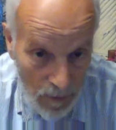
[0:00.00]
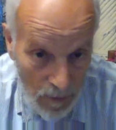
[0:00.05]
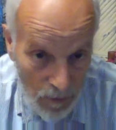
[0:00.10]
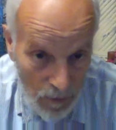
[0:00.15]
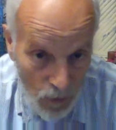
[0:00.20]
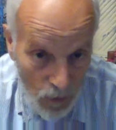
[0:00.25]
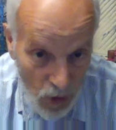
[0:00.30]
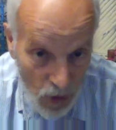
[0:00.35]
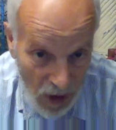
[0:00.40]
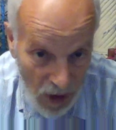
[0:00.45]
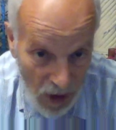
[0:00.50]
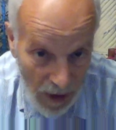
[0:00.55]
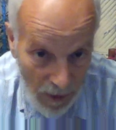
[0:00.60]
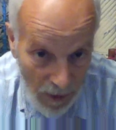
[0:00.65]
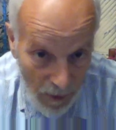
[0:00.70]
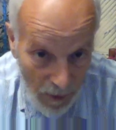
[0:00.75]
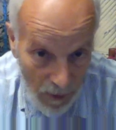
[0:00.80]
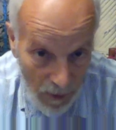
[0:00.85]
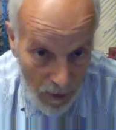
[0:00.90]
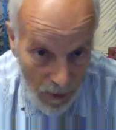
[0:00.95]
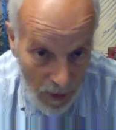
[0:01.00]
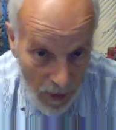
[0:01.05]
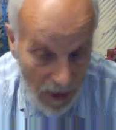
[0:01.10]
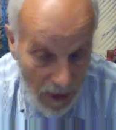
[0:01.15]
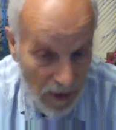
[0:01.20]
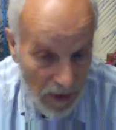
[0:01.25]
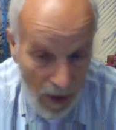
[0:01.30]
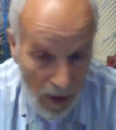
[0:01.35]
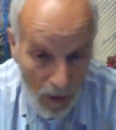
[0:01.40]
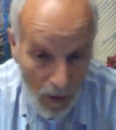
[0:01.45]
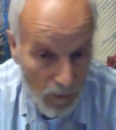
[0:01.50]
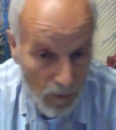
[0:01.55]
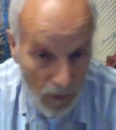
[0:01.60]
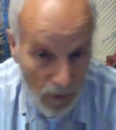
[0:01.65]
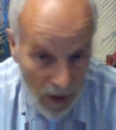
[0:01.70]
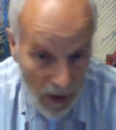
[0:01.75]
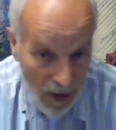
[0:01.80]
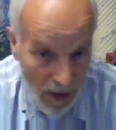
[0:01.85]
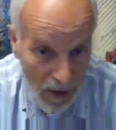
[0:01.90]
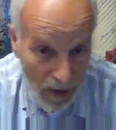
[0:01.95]
مشين ليس لهم
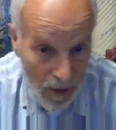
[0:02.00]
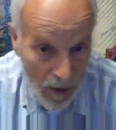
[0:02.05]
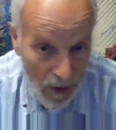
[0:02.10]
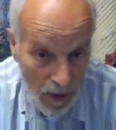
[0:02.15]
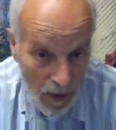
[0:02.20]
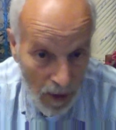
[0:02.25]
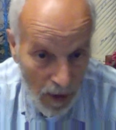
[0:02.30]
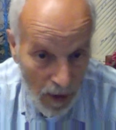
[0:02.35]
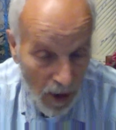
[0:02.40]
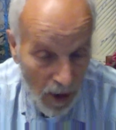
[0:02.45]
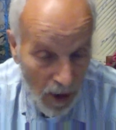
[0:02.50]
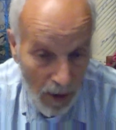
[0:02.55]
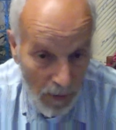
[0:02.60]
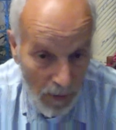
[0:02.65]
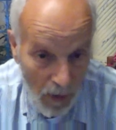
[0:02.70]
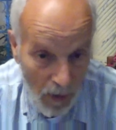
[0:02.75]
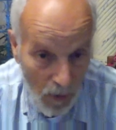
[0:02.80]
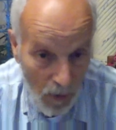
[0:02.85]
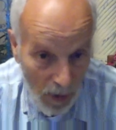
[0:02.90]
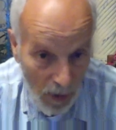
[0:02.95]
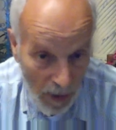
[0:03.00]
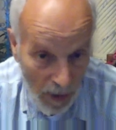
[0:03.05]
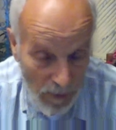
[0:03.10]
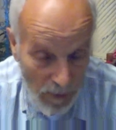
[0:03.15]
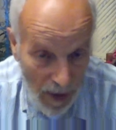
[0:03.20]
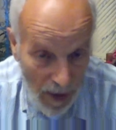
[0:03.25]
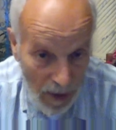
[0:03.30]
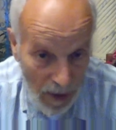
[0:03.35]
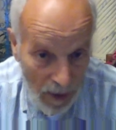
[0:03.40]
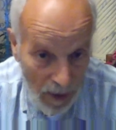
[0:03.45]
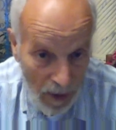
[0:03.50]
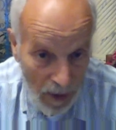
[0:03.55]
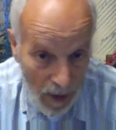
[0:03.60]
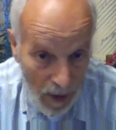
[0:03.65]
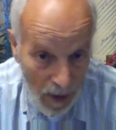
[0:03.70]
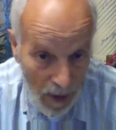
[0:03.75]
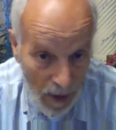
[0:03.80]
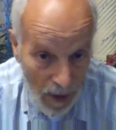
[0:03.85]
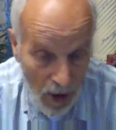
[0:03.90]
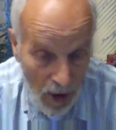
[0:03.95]
دين يقبله الرحمن
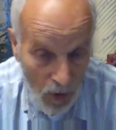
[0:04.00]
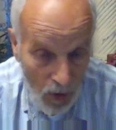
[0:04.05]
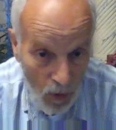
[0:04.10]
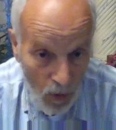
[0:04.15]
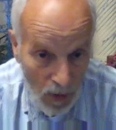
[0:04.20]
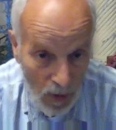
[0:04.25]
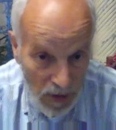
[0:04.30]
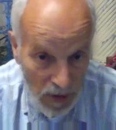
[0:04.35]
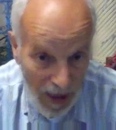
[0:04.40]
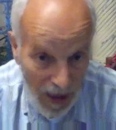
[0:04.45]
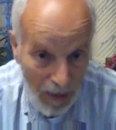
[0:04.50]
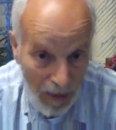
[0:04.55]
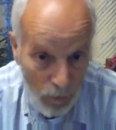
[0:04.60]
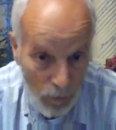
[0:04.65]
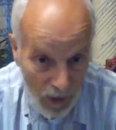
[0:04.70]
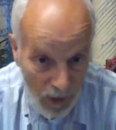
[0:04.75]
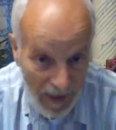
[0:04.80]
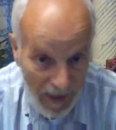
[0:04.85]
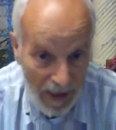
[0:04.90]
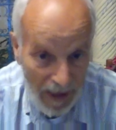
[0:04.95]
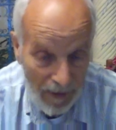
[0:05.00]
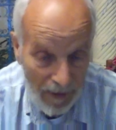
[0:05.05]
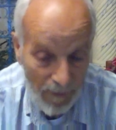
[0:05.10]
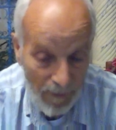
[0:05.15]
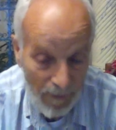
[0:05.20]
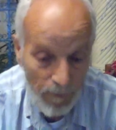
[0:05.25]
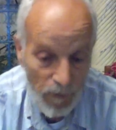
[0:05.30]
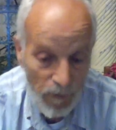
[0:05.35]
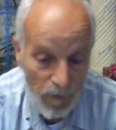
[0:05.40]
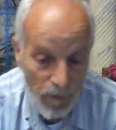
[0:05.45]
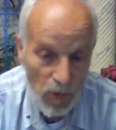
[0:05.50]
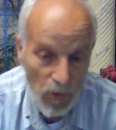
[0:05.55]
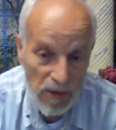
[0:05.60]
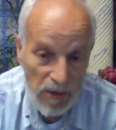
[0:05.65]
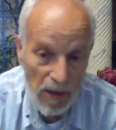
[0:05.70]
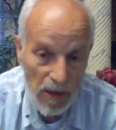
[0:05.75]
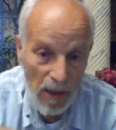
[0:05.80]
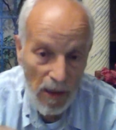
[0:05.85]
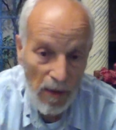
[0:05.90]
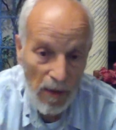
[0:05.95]
اللي هو صاحب الدين
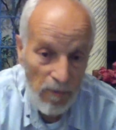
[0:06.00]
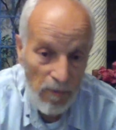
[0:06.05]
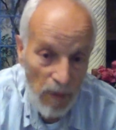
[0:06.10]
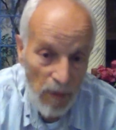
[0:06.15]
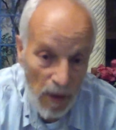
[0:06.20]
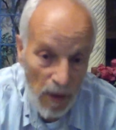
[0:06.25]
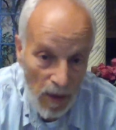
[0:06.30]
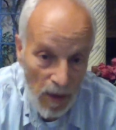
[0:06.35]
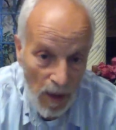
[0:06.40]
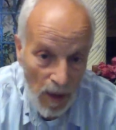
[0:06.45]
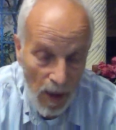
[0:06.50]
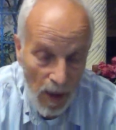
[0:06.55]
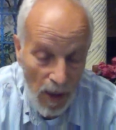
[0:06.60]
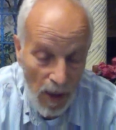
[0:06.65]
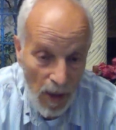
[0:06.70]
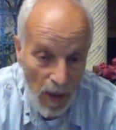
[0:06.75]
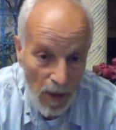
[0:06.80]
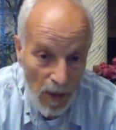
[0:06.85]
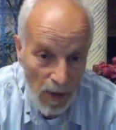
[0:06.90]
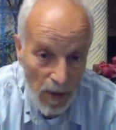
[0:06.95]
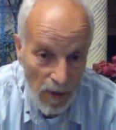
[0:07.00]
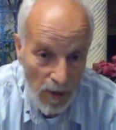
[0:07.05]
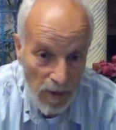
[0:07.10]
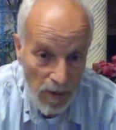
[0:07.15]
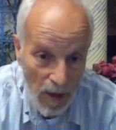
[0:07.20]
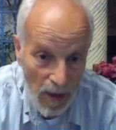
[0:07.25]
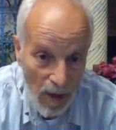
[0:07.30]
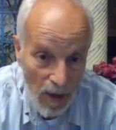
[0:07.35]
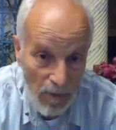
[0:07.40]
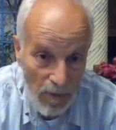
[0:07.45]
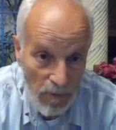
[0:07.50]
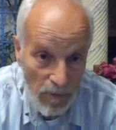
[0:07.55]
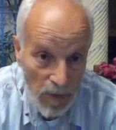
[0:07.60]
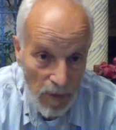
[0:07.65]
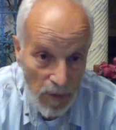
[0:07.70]
والسلام على أهل الإسلام